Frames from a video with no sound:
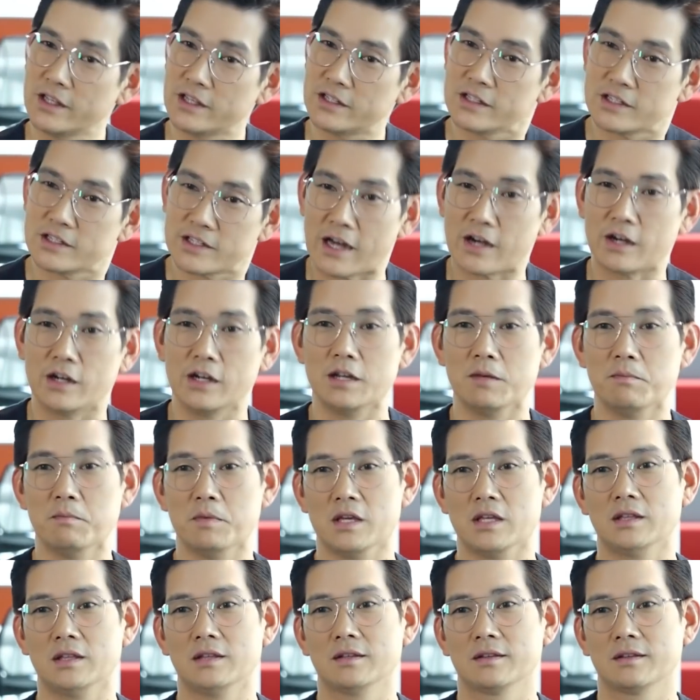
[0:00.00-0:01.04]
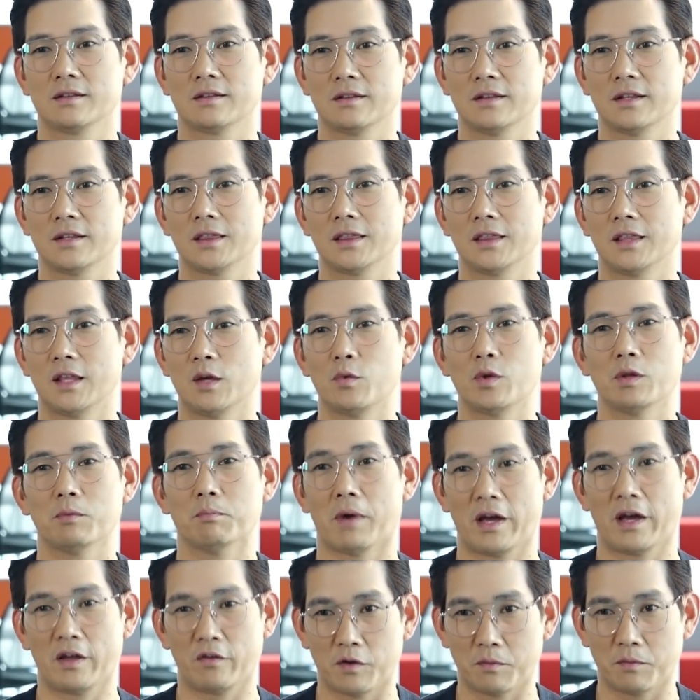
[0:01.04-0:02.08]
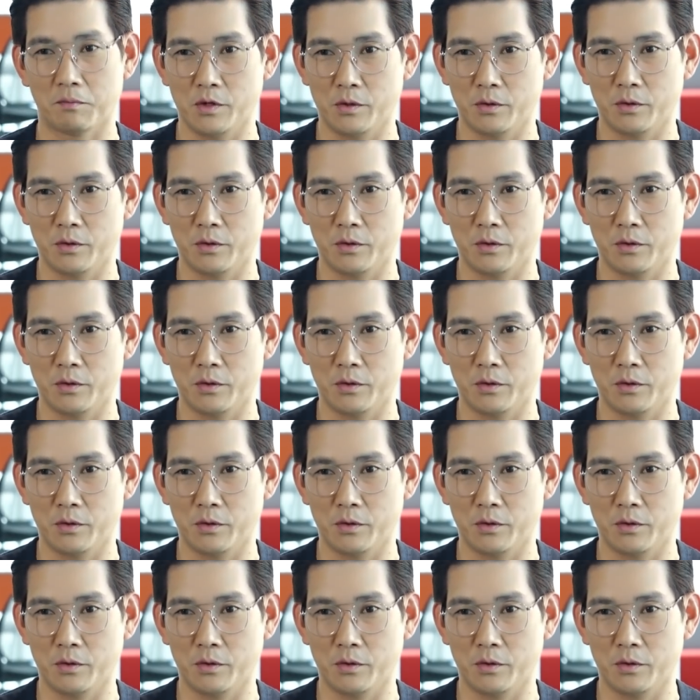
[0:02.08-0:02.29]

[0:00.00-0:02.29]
necessarily mean that they will buy from